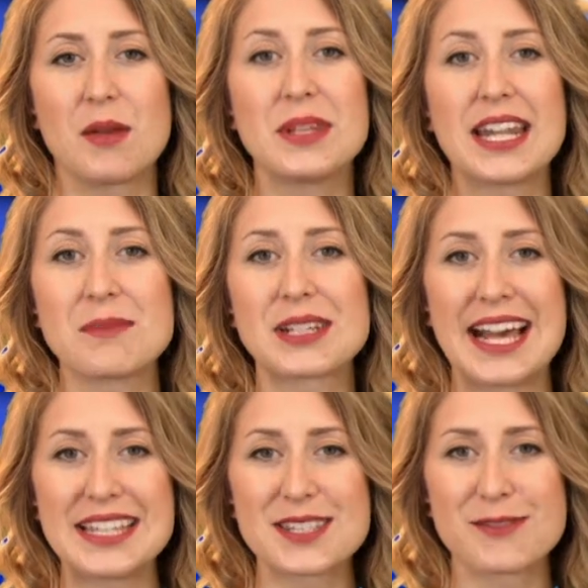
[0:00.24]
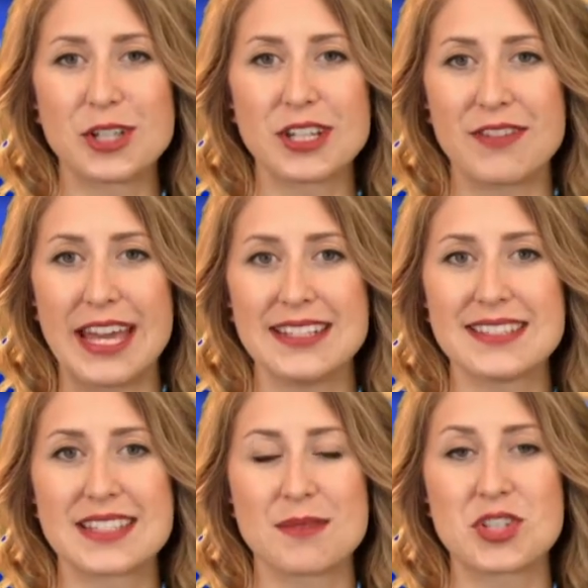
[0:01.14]
Mit einem glanzvollen
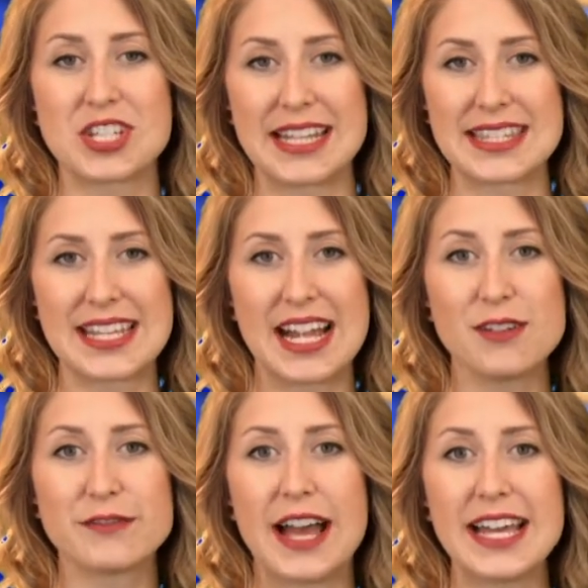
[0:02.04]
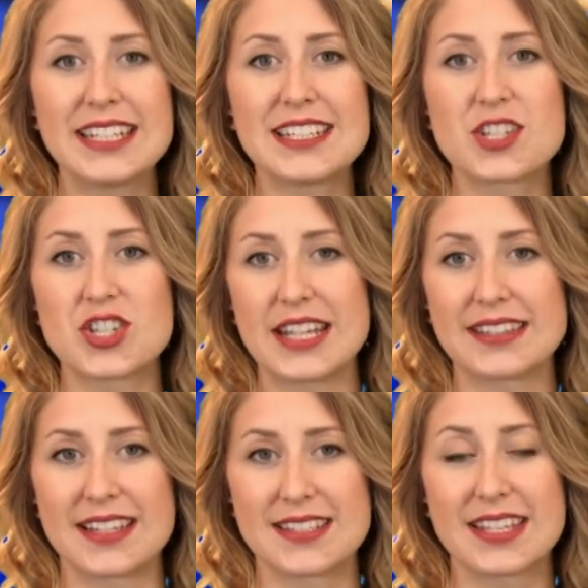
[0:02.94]
Event im Stadtsaal feierte die
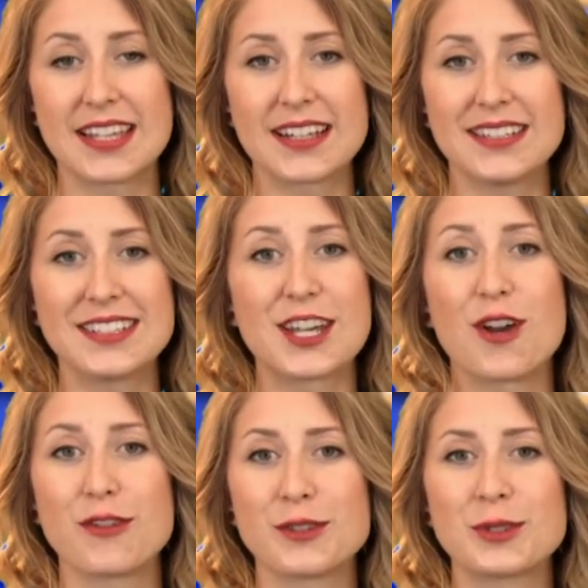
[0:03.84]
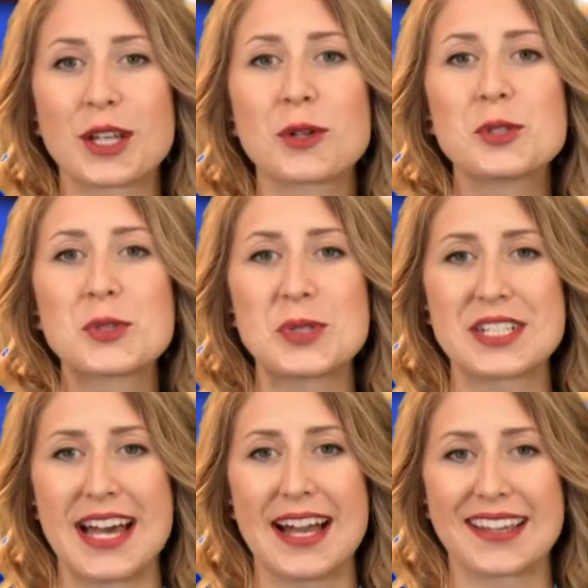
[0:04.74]
Stadt Dreiskirchen die Eröffnung der
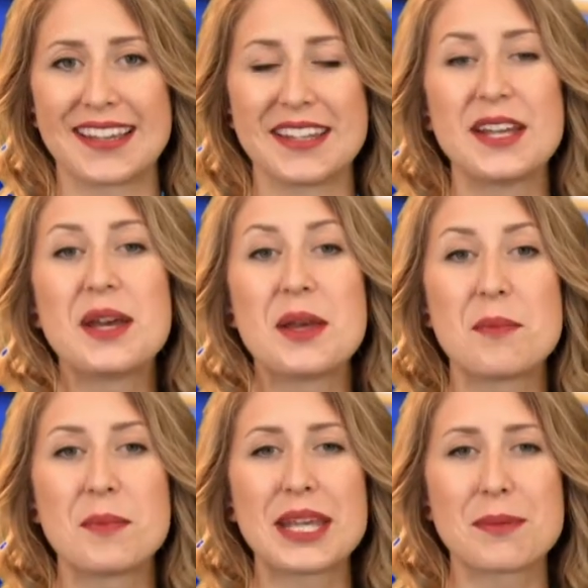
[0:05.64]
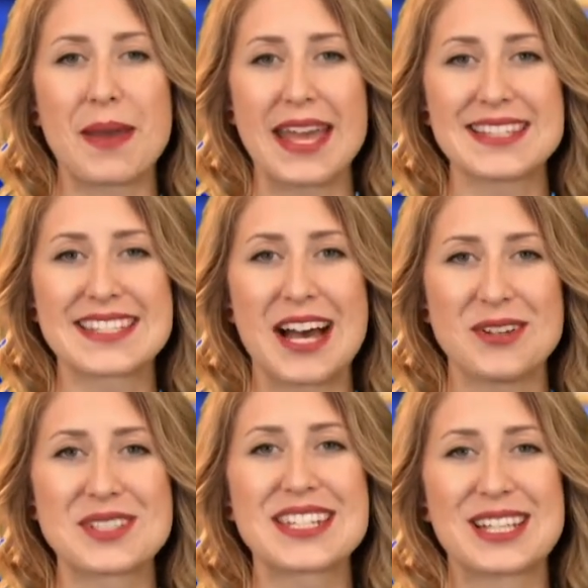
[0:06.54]
Kulturtage. Big Band
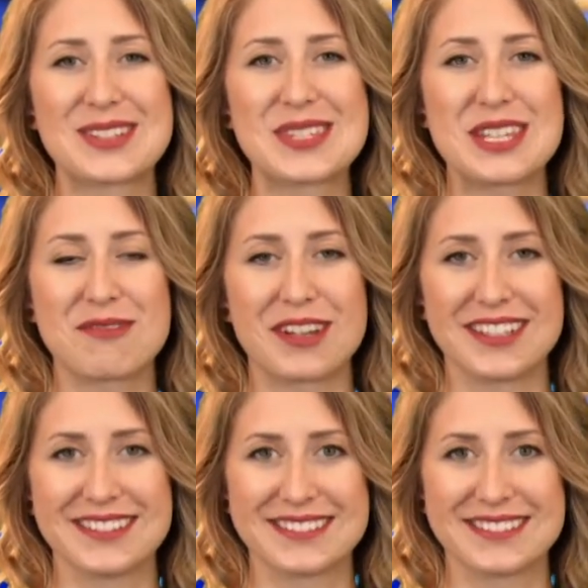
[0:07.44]
Sound inklusive.